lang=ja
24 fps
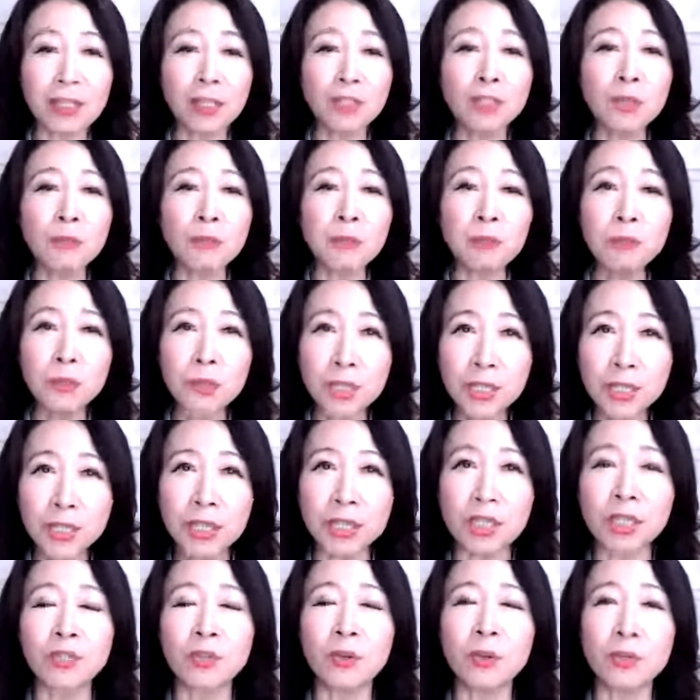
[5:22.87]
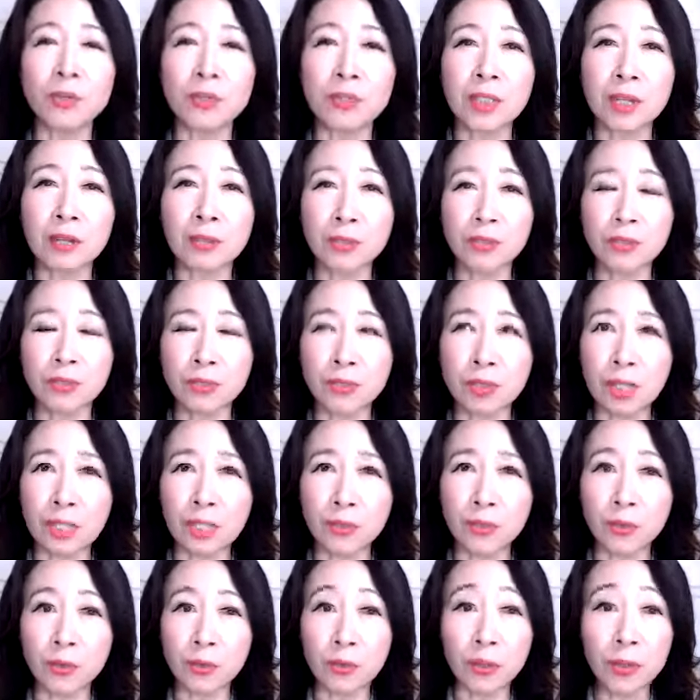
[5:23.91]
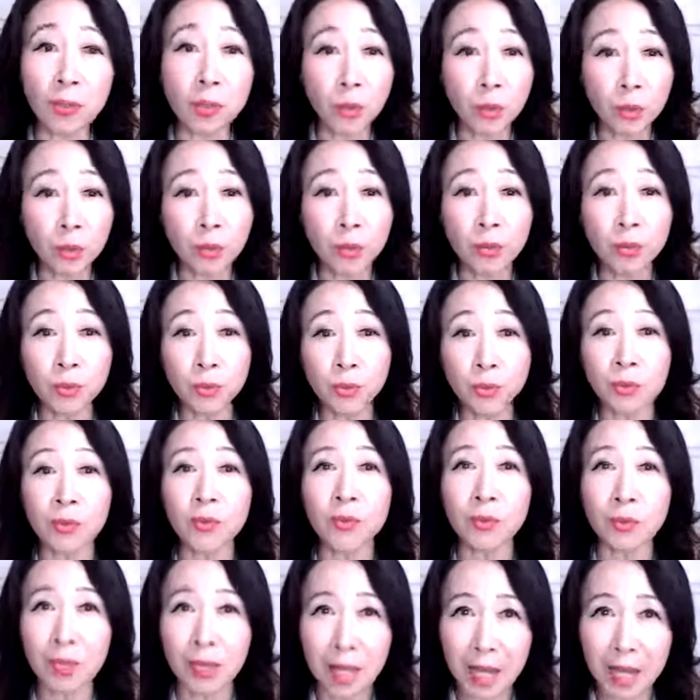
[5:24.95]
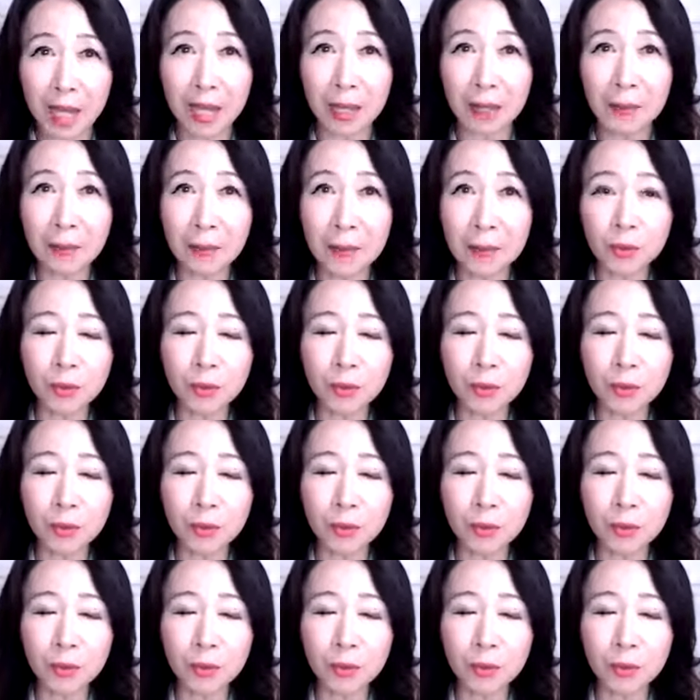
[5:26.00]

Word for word: 例えば無意識に行う習慣っていうのは、これほとんど脳が、